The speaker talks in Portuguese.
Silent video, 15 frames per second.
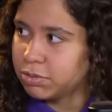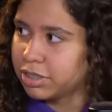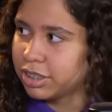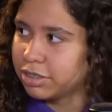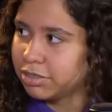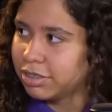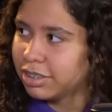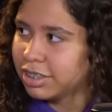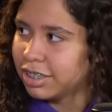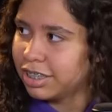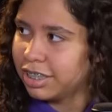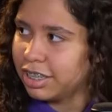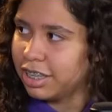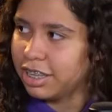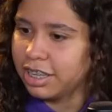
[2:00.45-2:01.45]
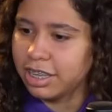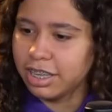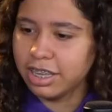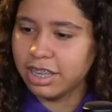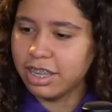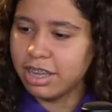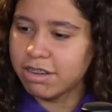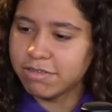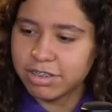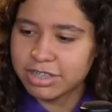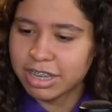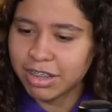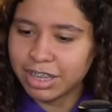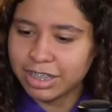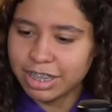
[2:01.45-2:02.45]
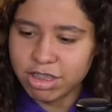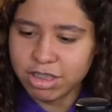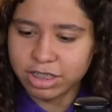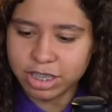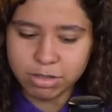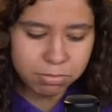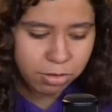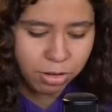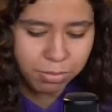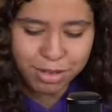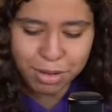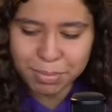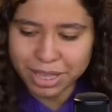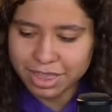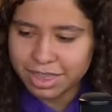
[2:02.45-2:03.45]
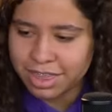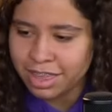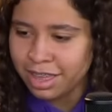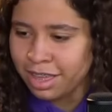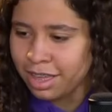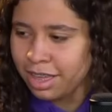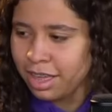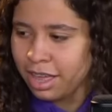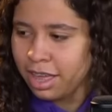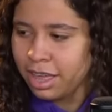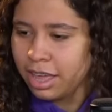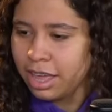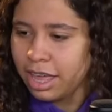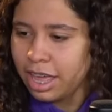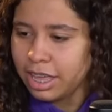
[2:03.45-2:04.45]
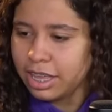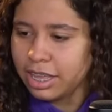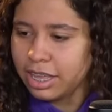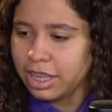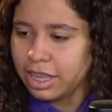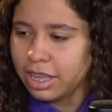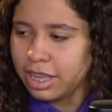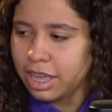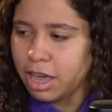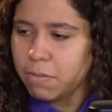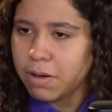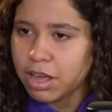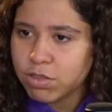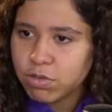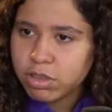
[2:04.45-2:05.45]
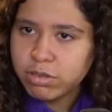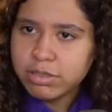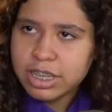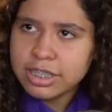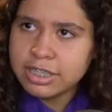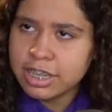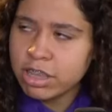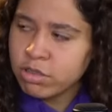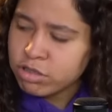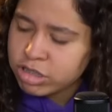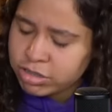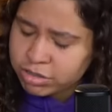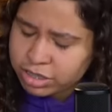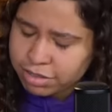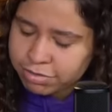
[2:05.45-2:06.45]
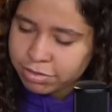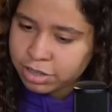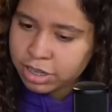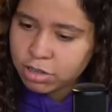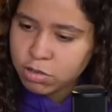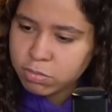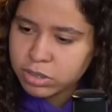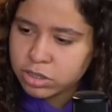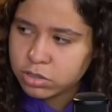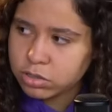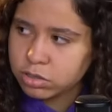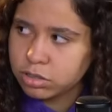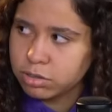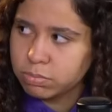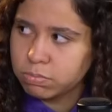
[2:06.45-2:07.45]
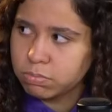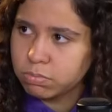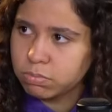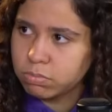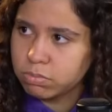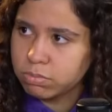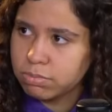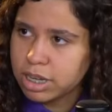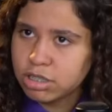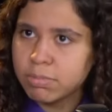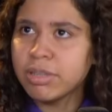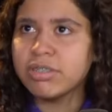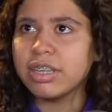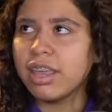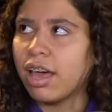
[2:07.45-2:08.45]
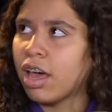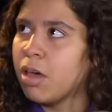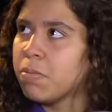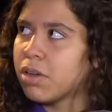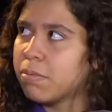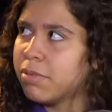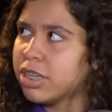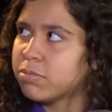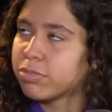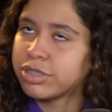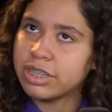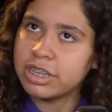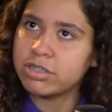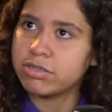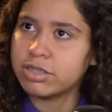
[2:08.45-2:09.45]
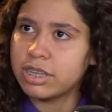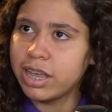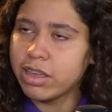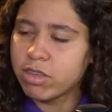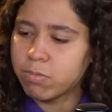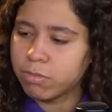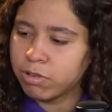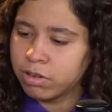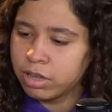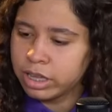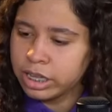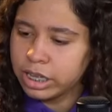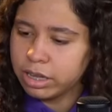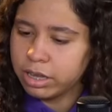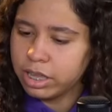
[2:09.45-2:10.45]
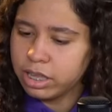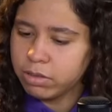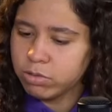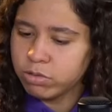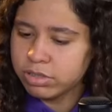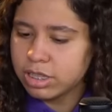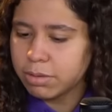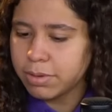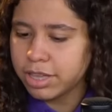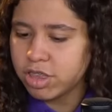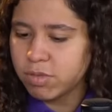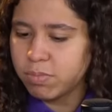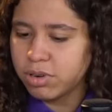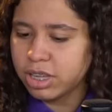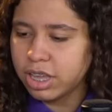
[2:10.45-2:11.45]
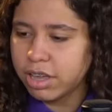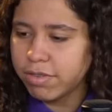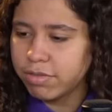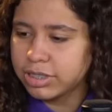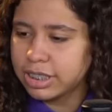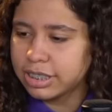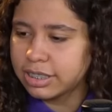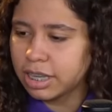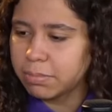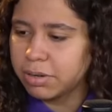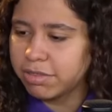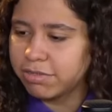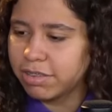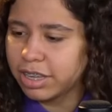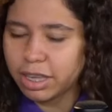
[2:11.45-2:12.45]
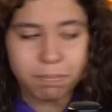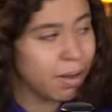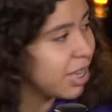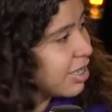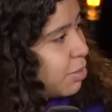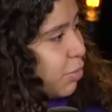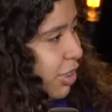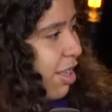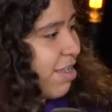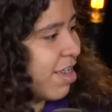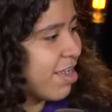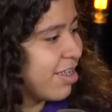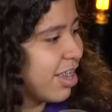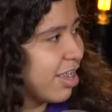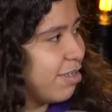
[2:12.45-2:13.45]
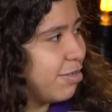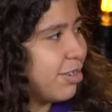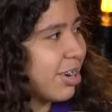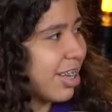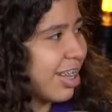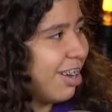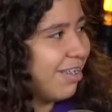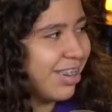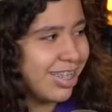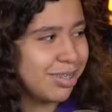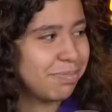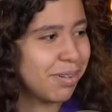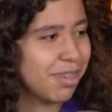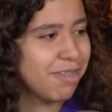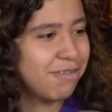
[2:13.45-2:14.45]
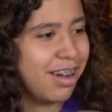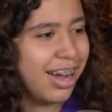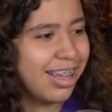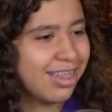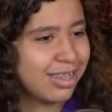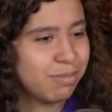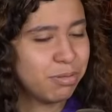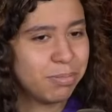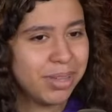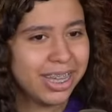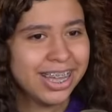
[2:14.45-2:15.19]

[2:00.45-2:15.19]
ano e eu venho estar aqui desde então, obviamente. E eu acho que o desejo de estudar fora começou mais ou menos naquela época mesmo, sexto, sétimo justamente porque você sempre vê que passa muita gente daqui fora, né? O Enzo pode falar disso por mim.